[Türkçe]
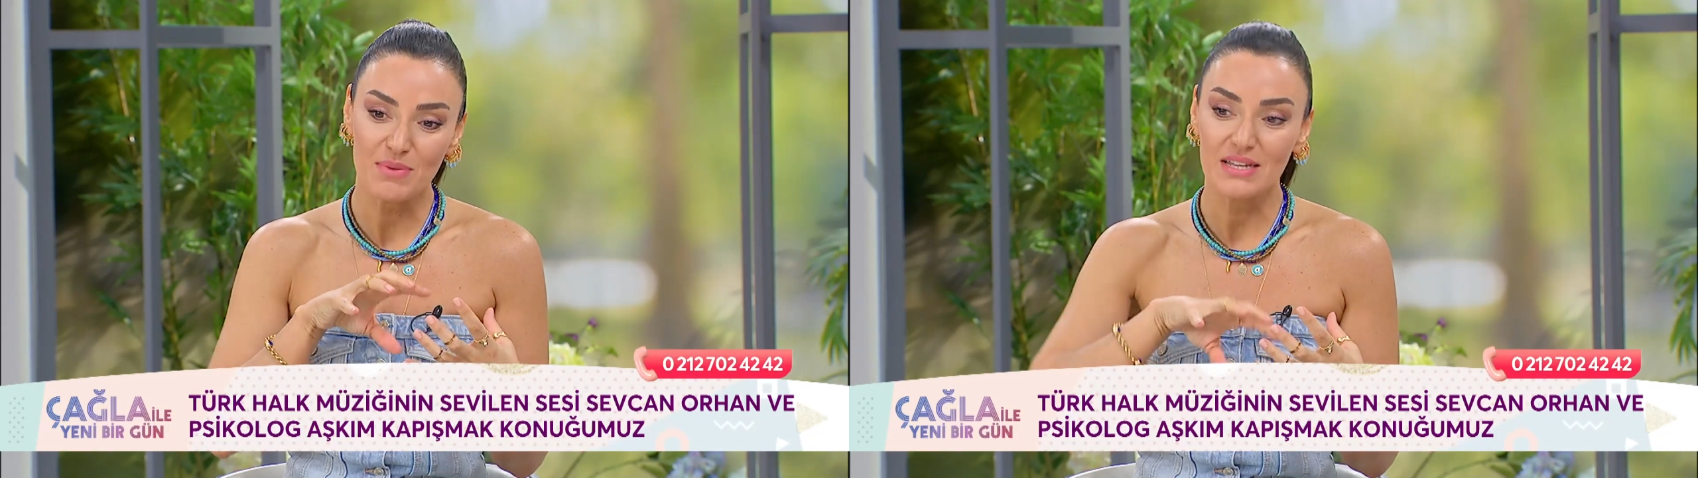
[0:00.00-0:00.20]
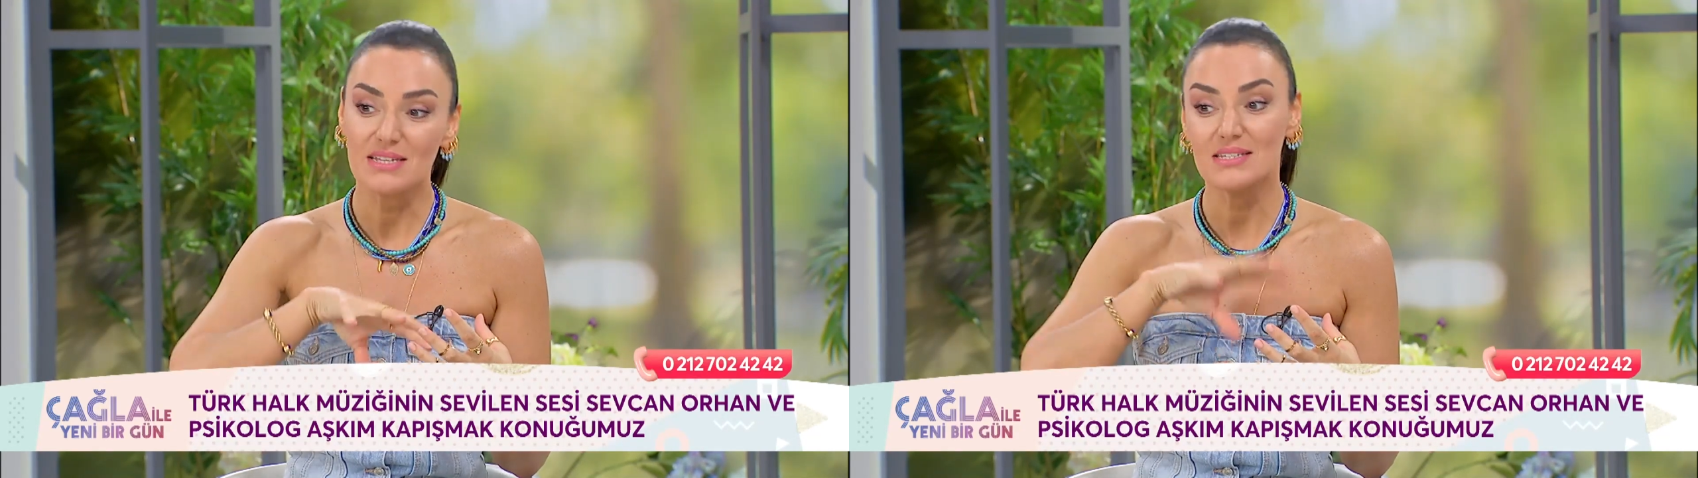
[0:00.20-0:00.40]

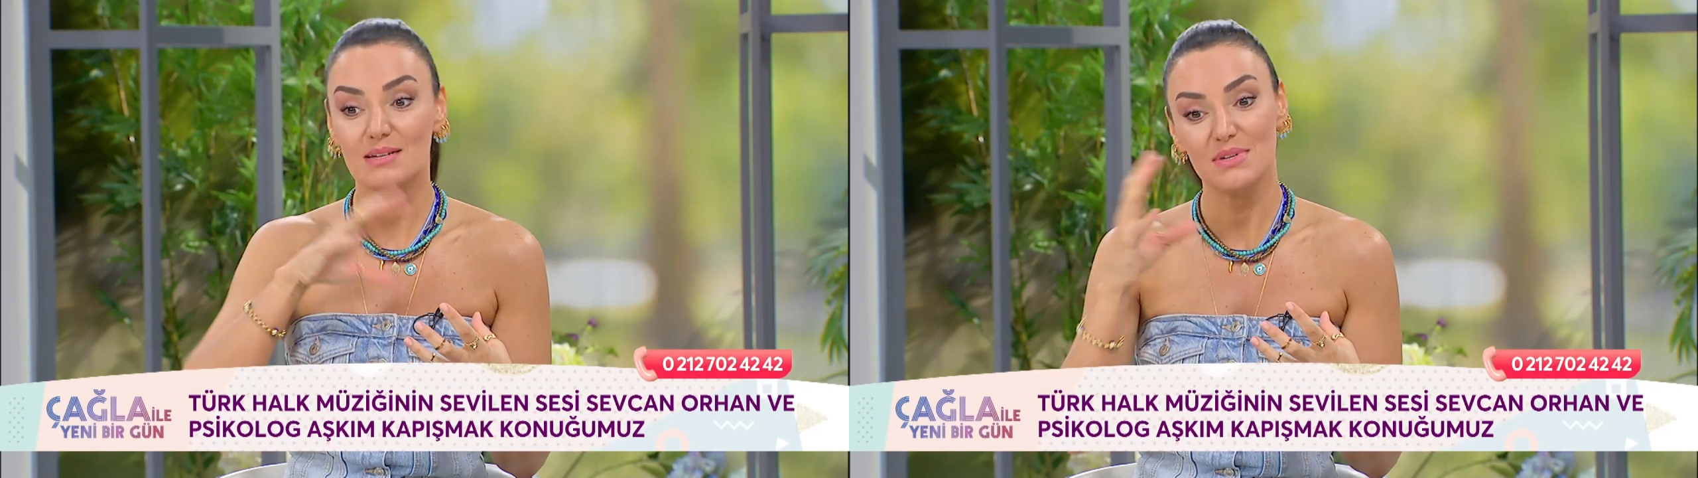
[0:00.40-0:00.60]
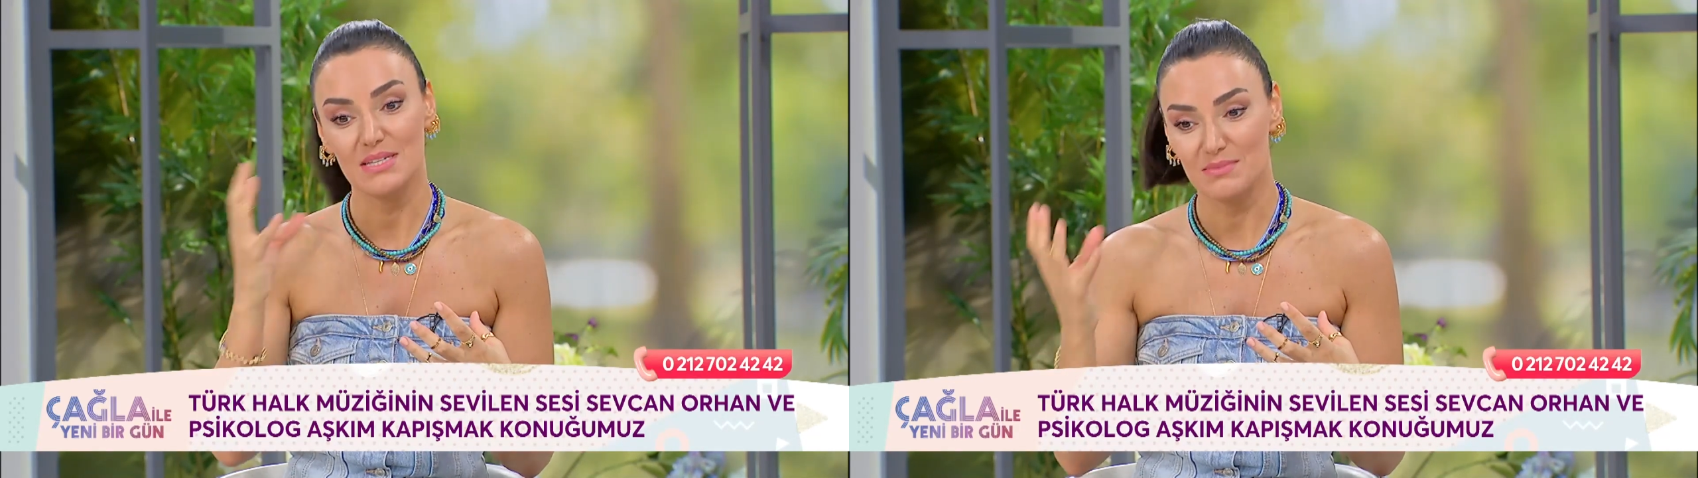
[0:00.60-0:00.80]
beni
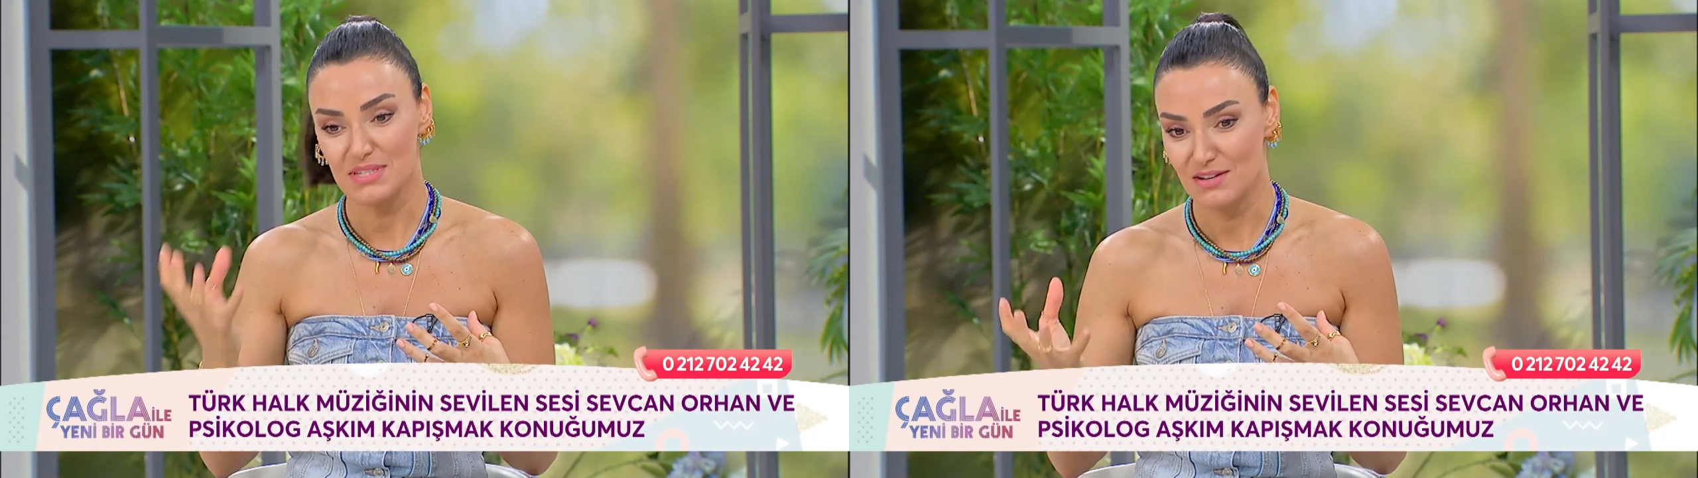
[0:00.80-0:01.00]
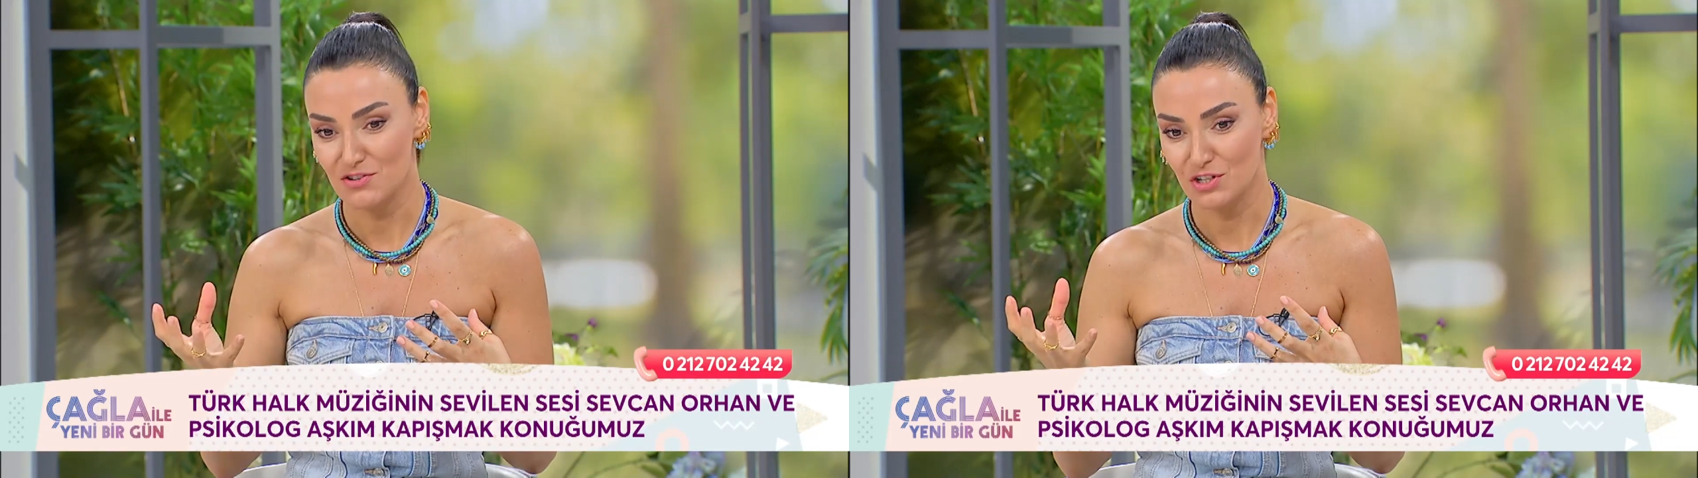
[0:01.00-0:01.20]
istemediğim
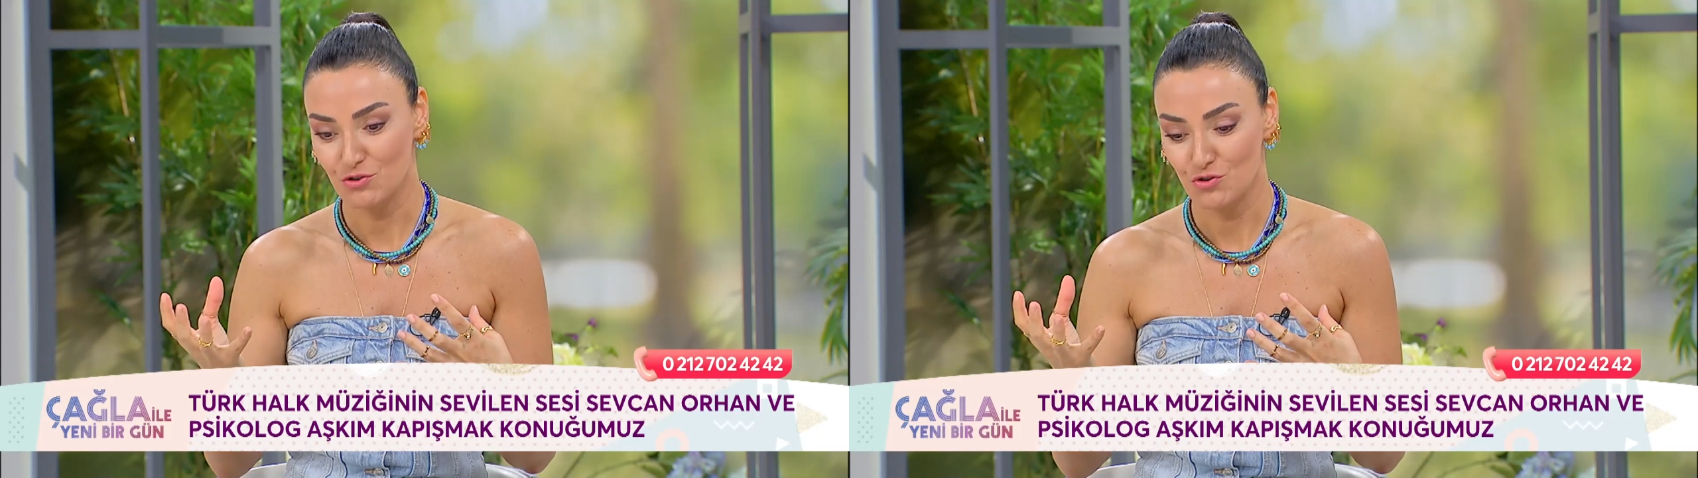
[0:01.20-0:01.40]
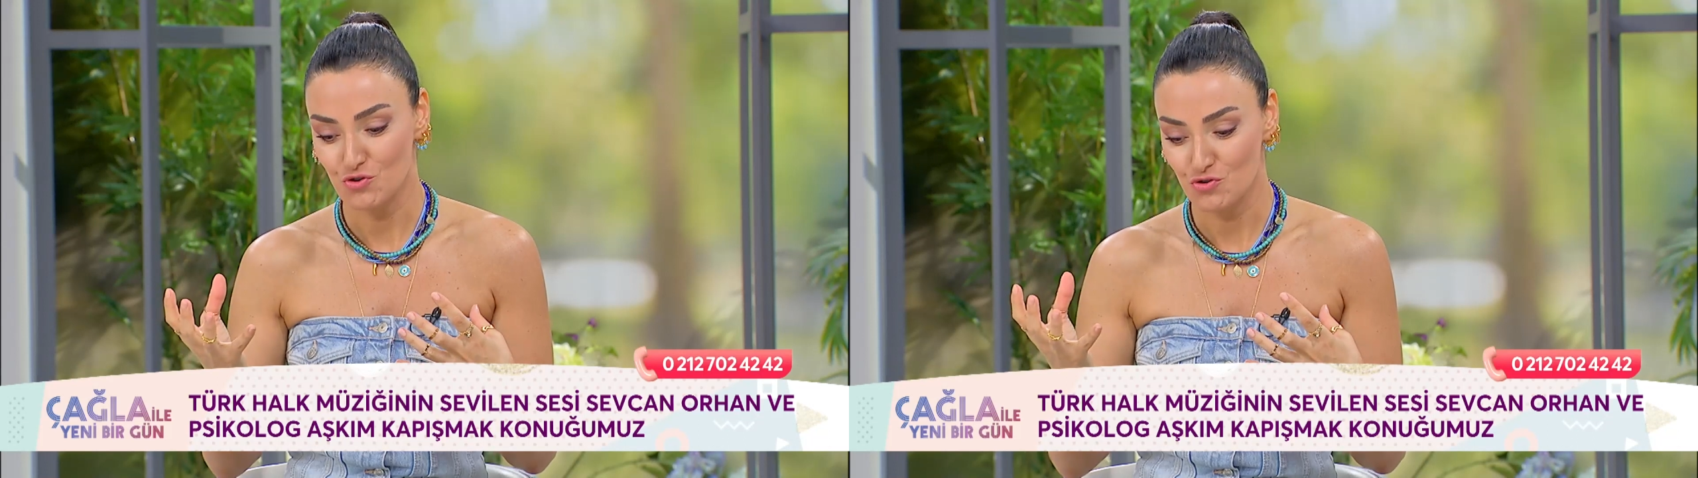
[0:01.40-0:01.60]

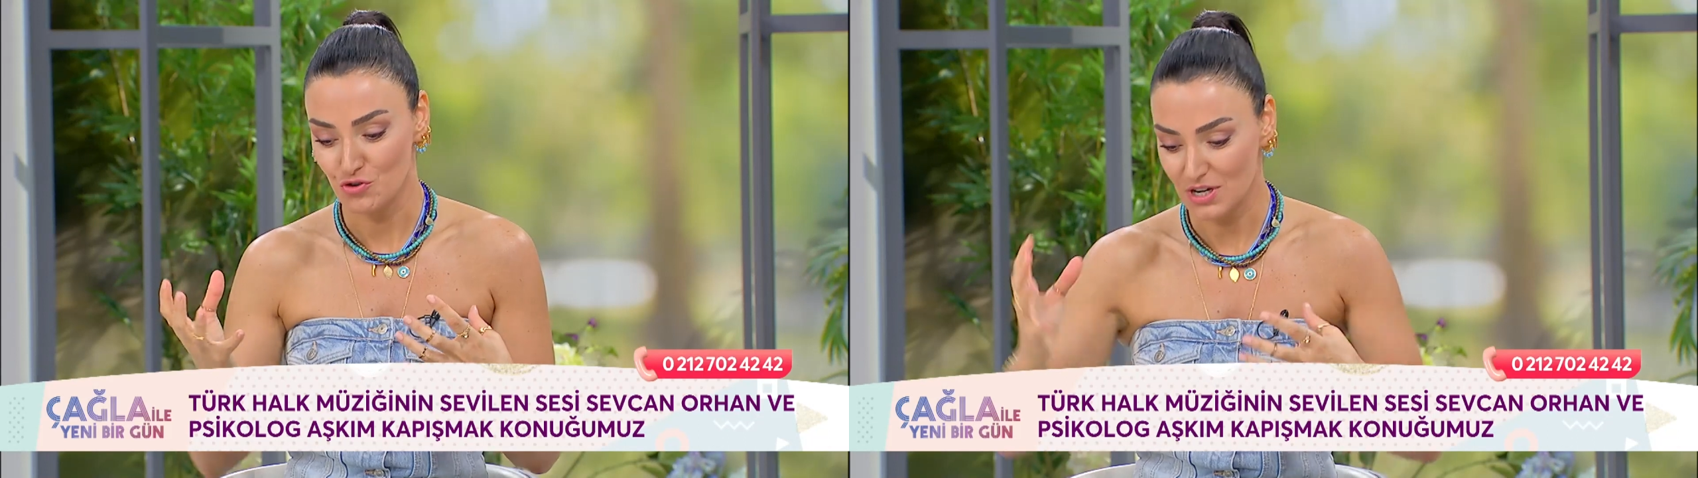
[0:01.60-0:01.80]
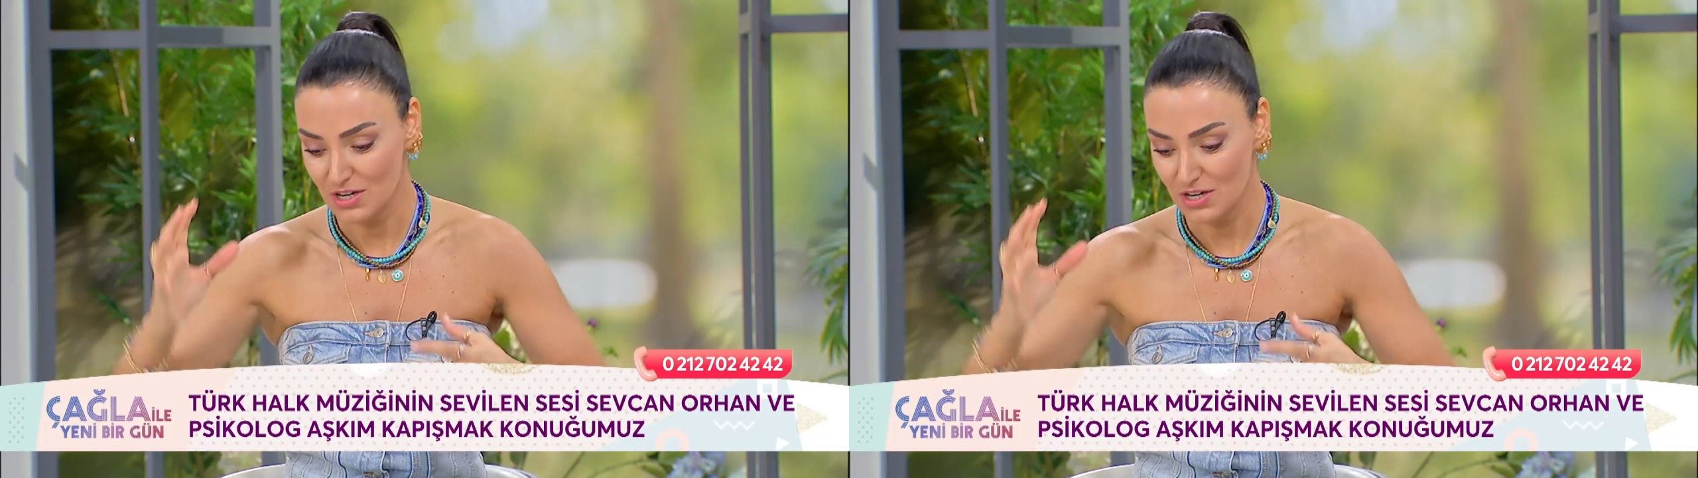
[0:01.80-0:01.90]
Sevcan'a dönüştürüyor.